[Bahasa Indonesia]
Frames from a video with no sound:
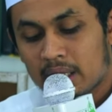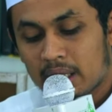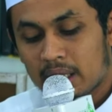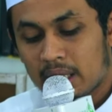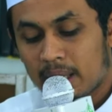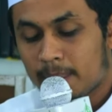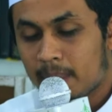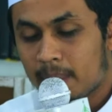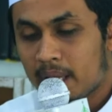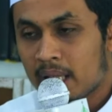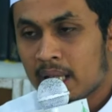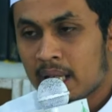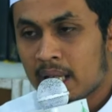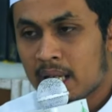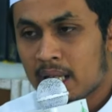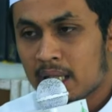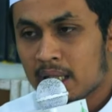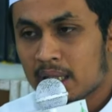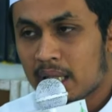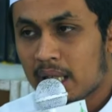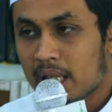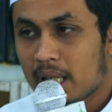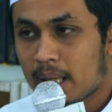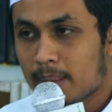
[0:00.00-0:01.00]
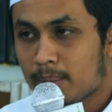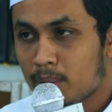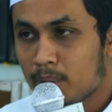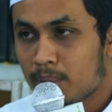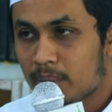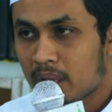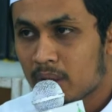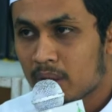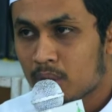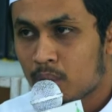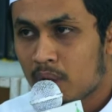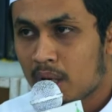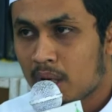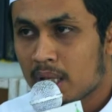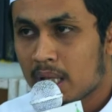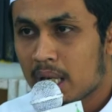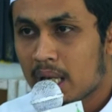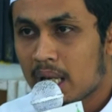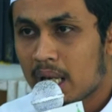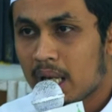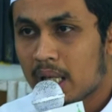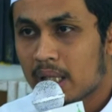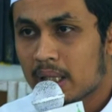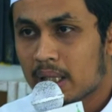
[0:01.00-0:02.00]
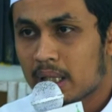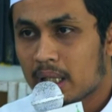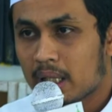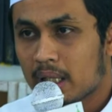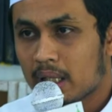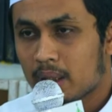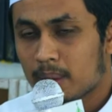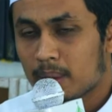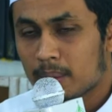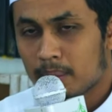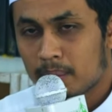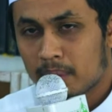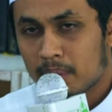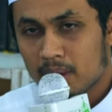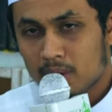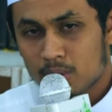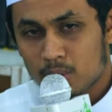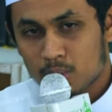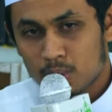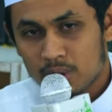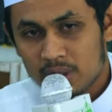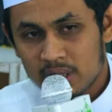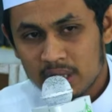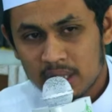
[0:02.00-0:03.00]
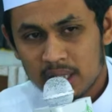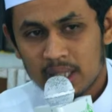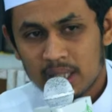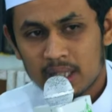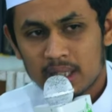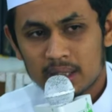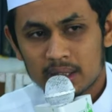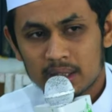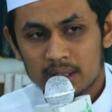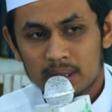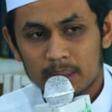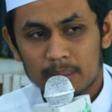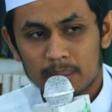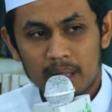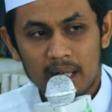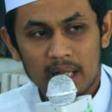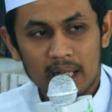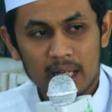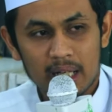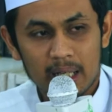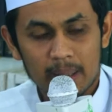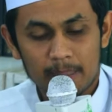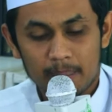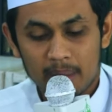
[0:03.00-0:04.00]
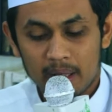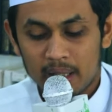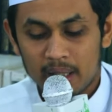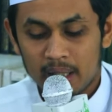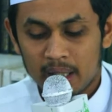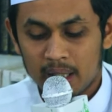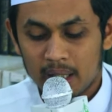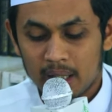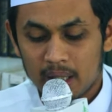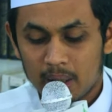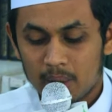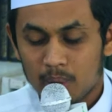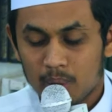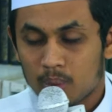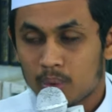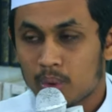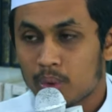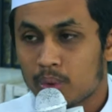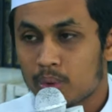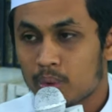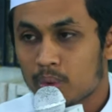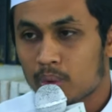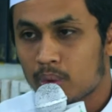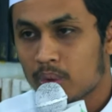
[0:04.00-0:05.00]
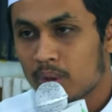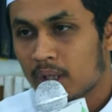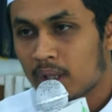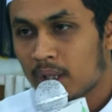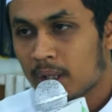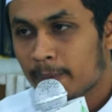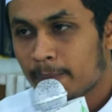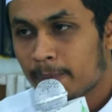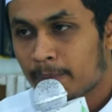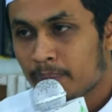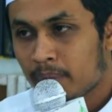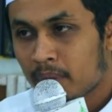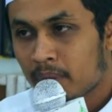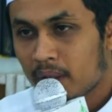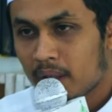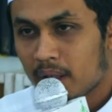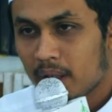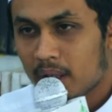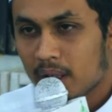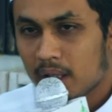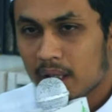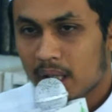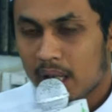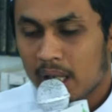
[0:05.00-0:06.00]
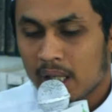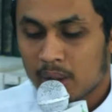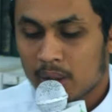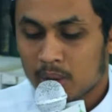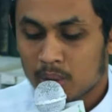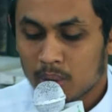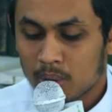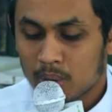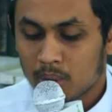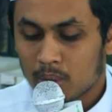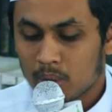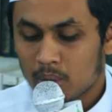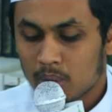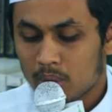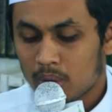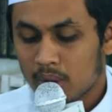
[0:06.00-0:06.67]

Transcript: yang mana tayamum itu adalah dia bersuci sebagaimana wudhu ya, yaitu